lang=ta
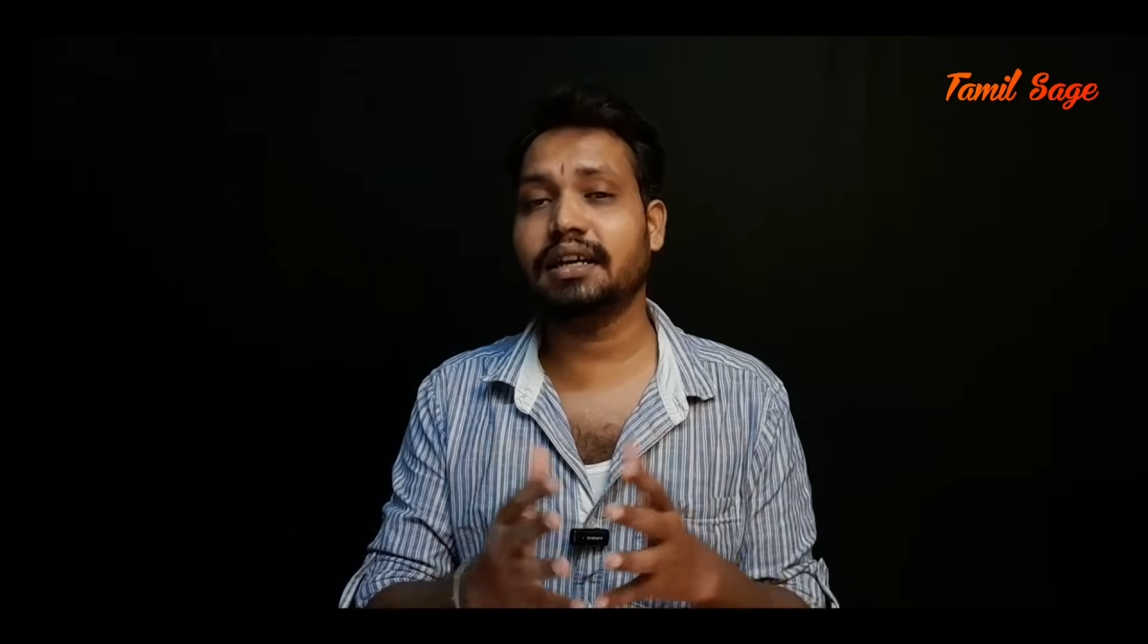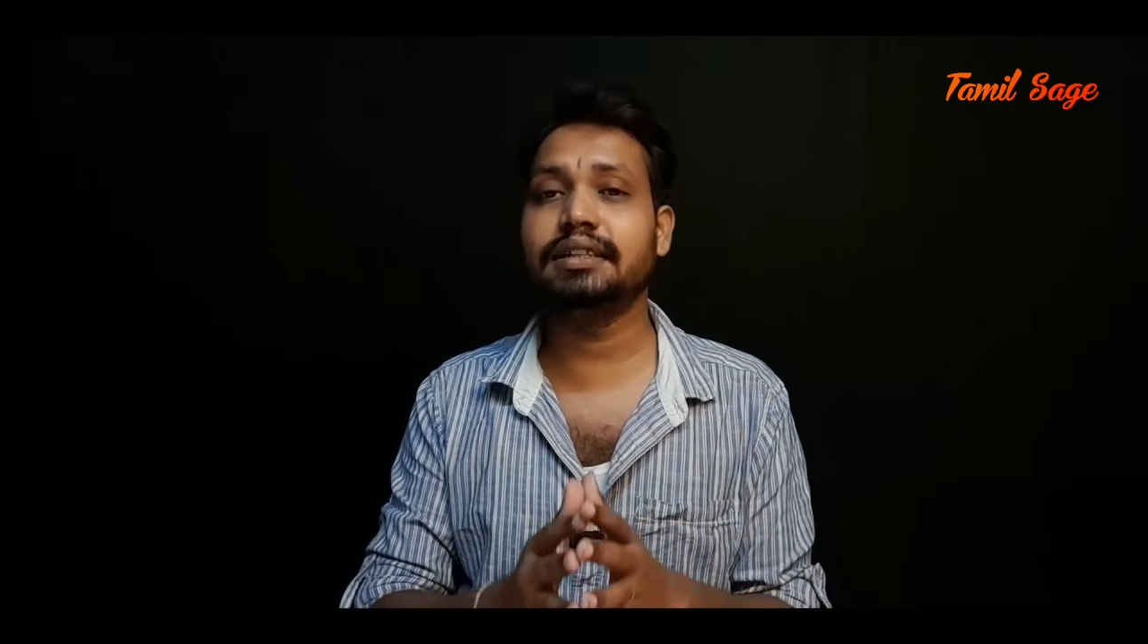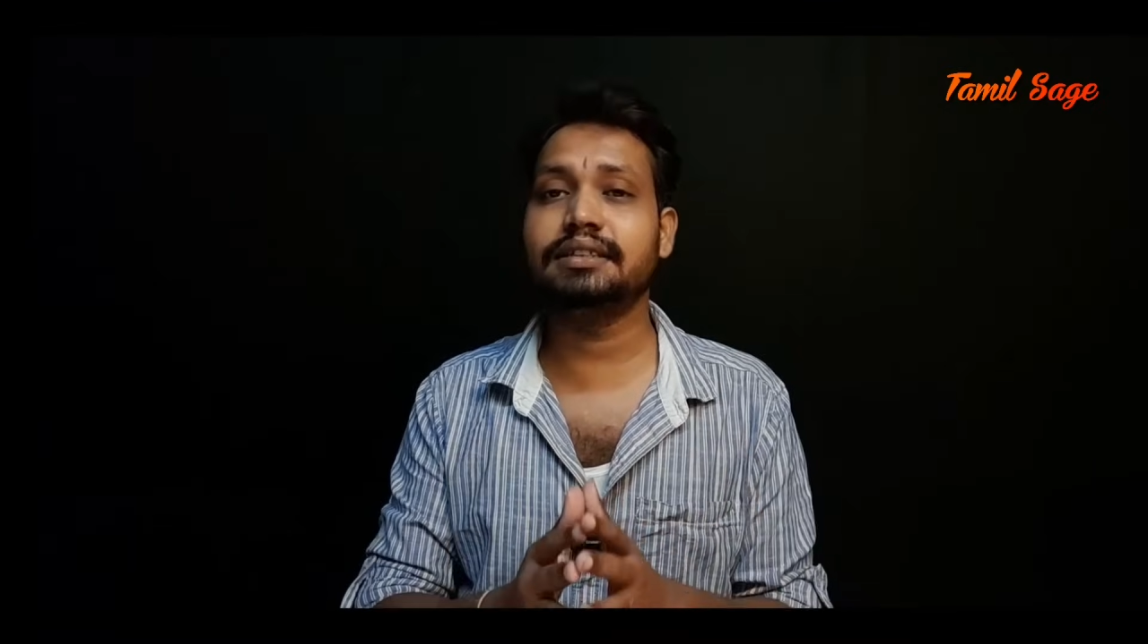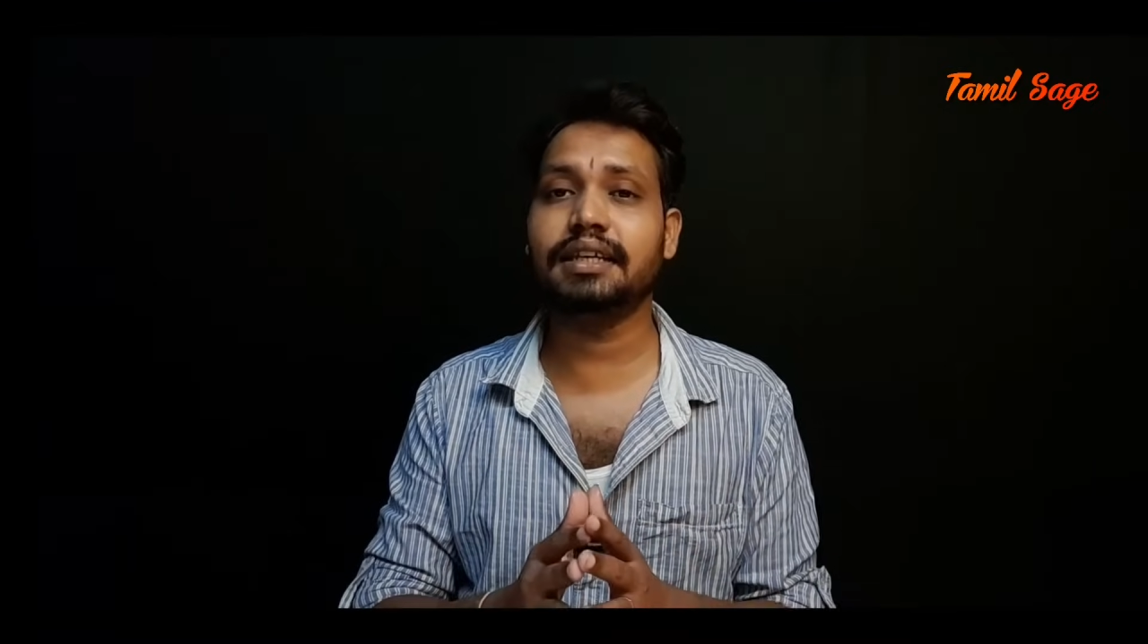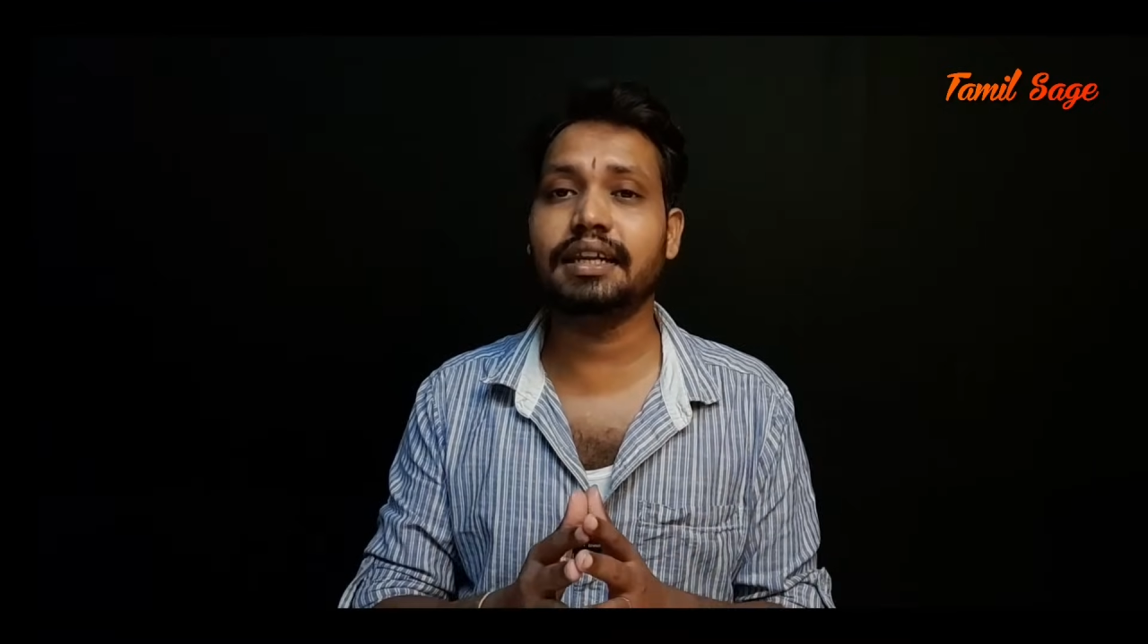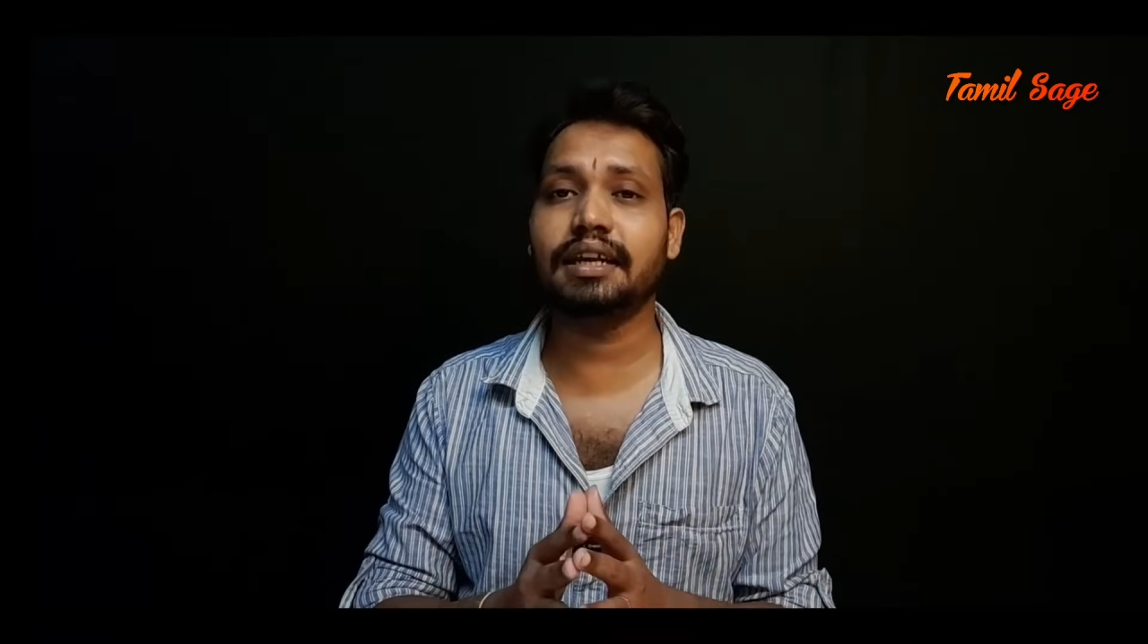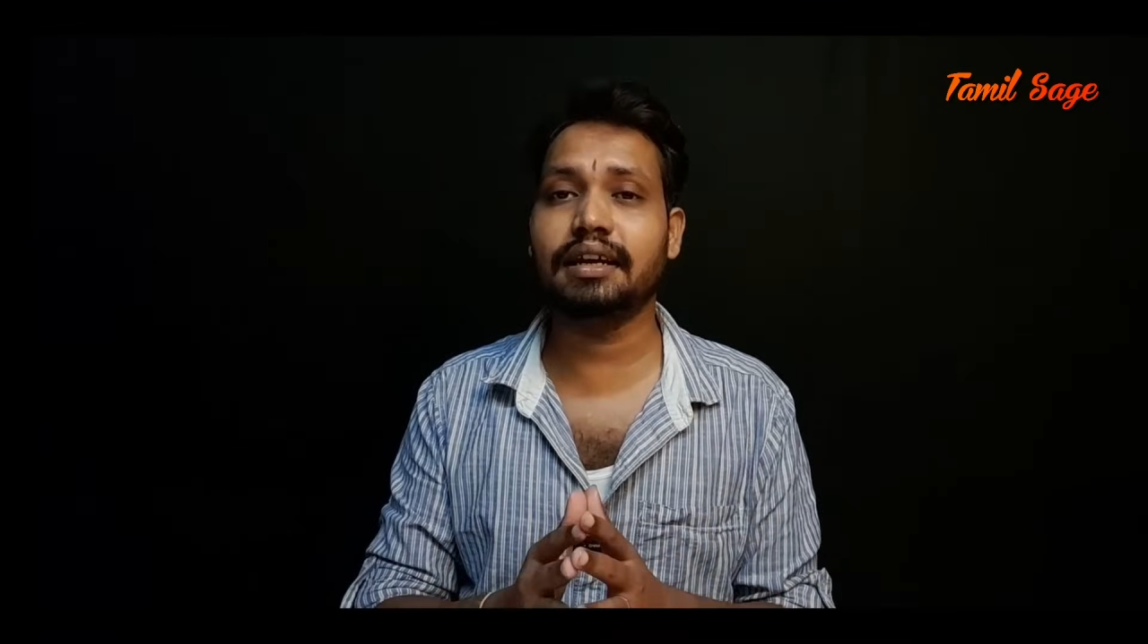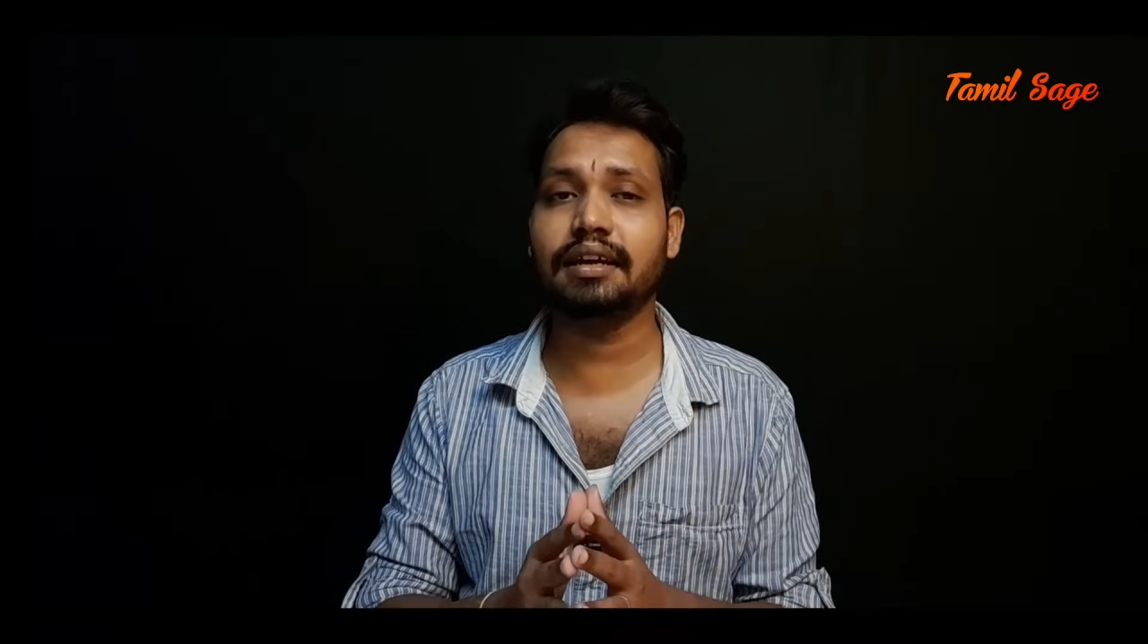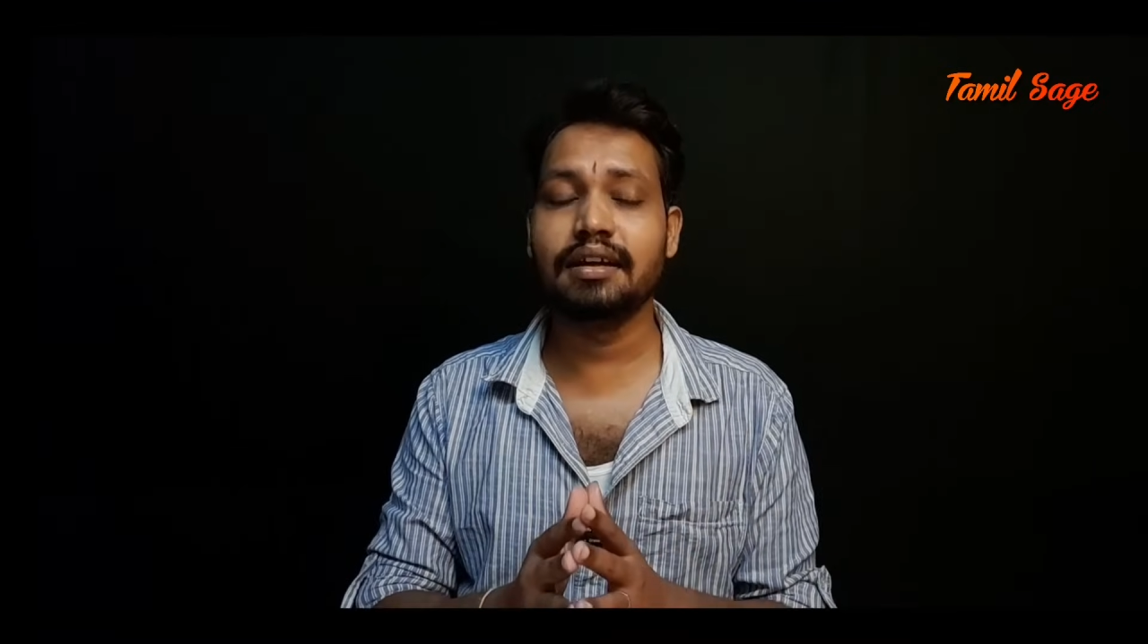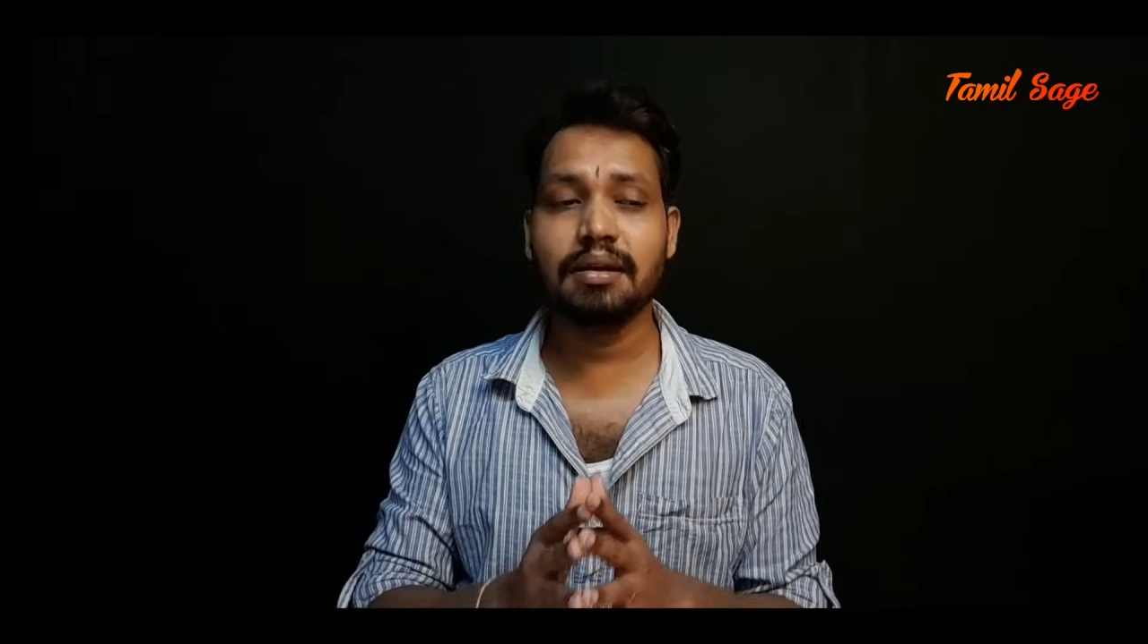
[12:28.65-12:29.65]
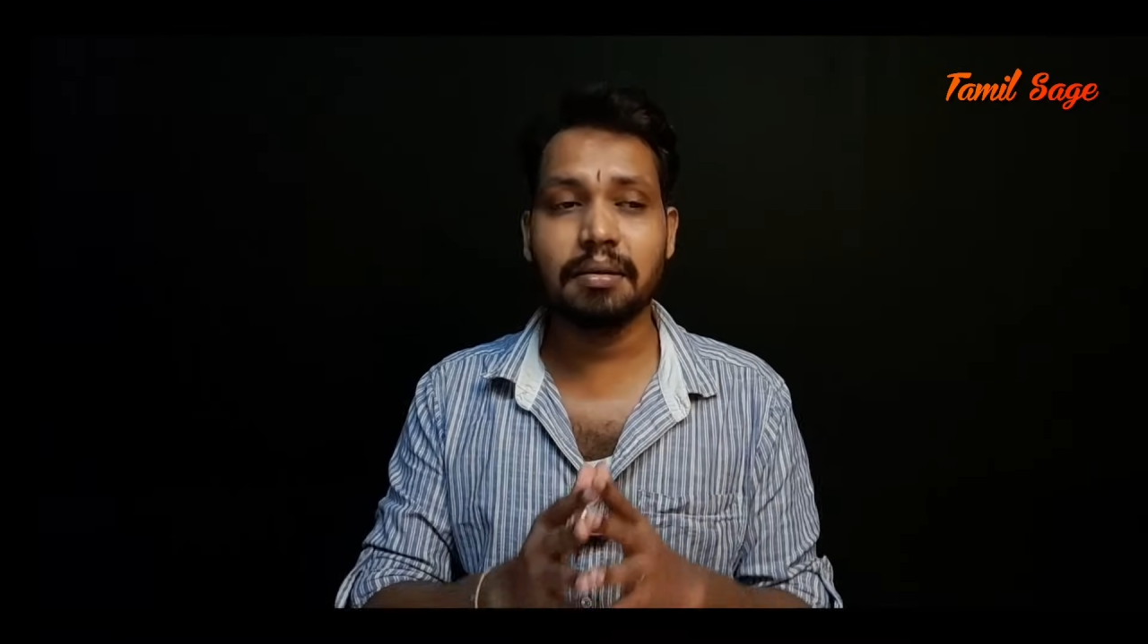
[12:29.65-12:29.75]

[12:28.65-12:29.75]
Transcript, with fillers: கைது செய்கிறீங்க